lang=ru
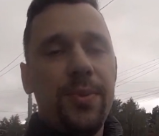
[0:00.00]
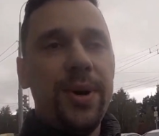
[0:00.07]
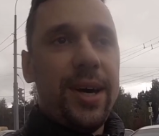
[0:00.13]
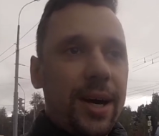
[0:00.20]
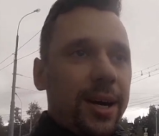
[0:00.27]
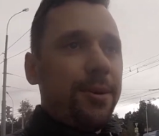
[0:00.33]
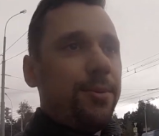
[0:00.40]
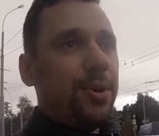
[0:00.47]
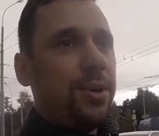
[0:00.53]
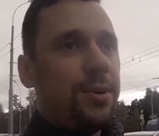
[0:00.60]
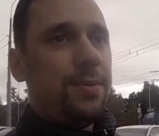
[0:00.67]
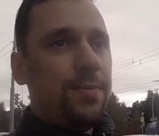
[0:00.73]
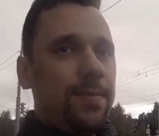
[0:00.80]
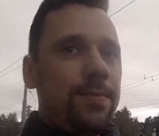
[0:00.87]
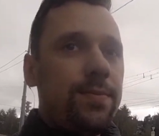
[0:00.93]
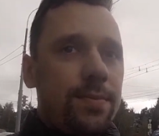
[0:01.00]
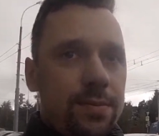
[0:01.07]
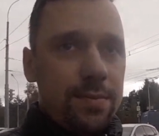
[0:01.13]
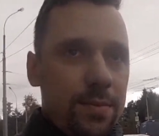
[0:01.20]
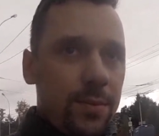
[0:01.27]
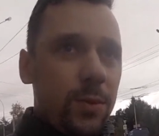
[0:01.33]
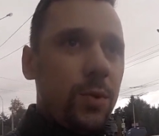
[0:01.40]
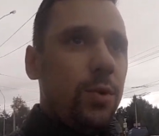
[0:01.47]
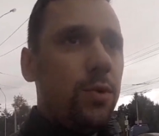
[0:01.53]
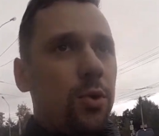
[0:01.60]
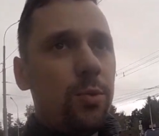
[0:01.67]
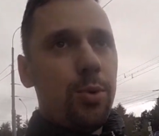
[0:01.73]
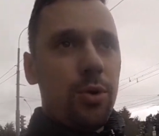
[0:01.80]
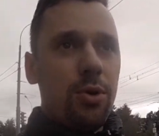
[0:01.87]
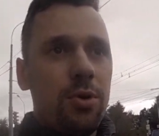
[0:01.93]
моя камера
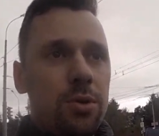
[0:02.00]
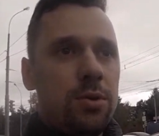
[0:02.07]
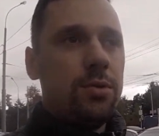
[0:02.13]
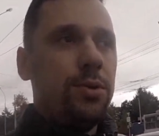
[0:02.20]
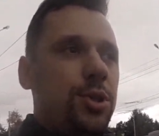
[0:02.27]
GoPro,